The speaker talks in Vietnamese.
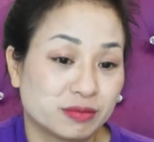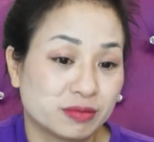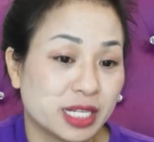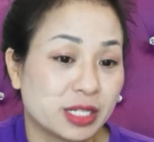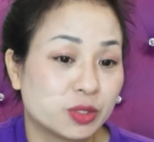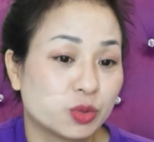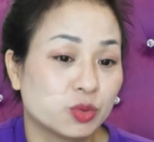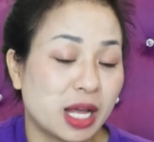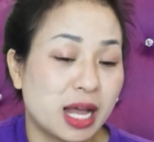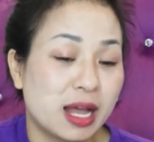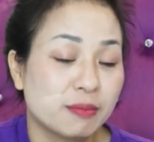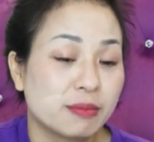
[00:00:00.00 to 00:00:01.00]
chúng
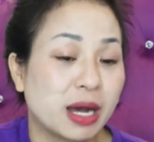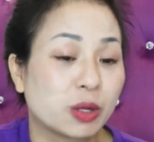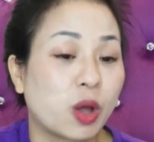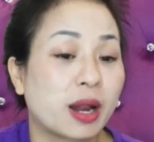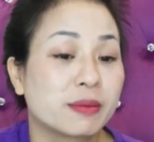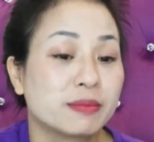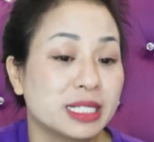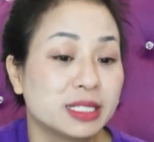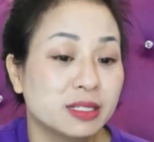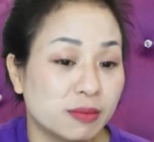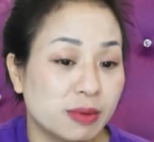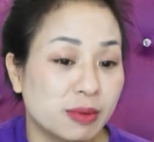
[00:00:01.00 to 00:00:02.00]
ta bảo toàn mình
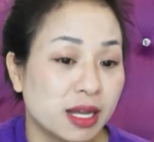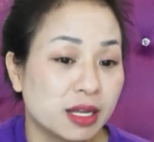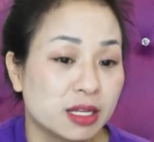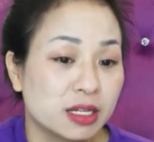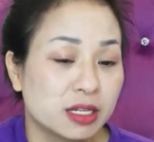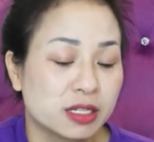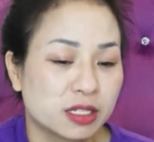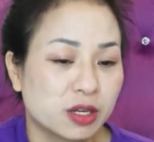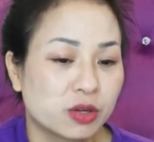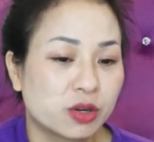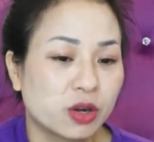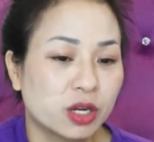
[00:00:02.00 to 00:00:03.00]
trước mà. Sau
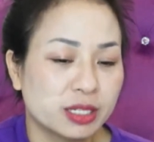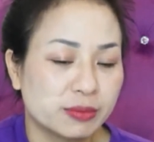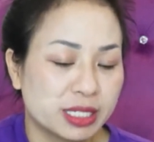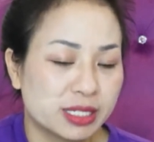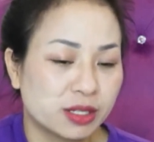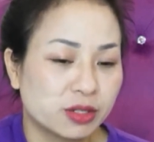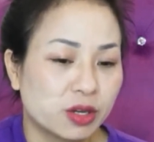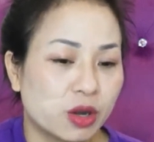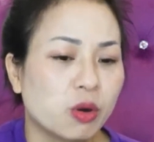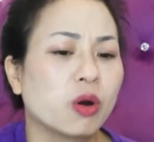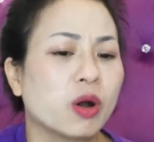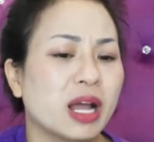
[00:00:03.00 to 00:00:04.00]
đó thì mình sẽ nói
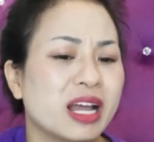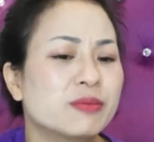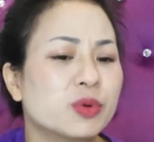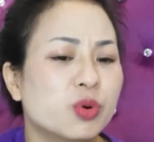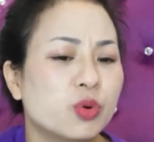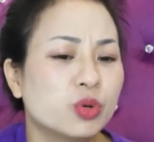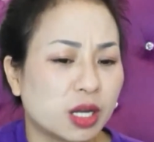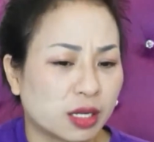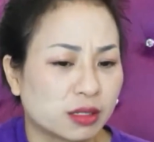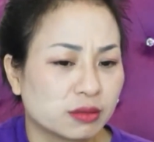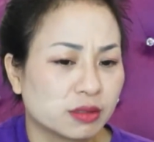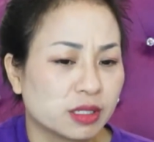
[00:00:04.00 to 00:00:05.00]
em ngu thật,
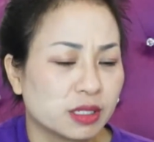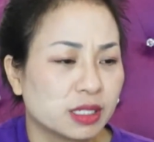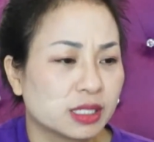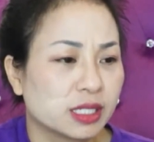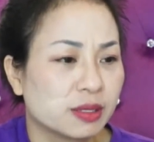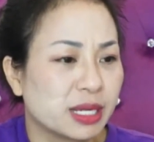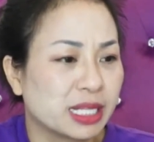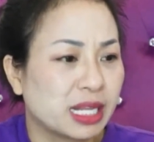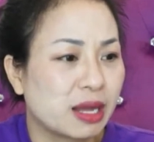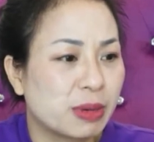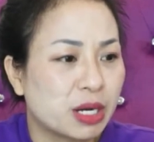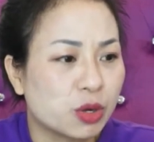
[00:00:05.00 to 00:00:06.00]
thì mình
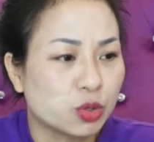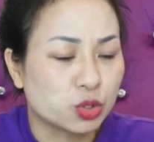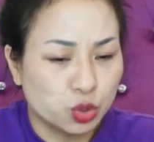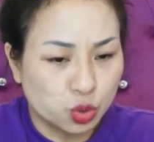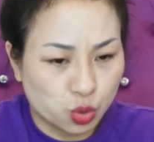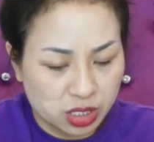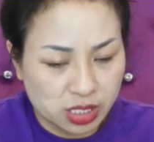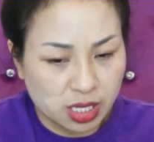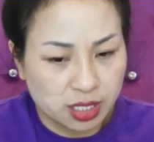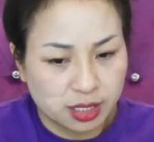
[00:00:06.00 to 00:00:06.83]
đang bắt đầu rút quân dần.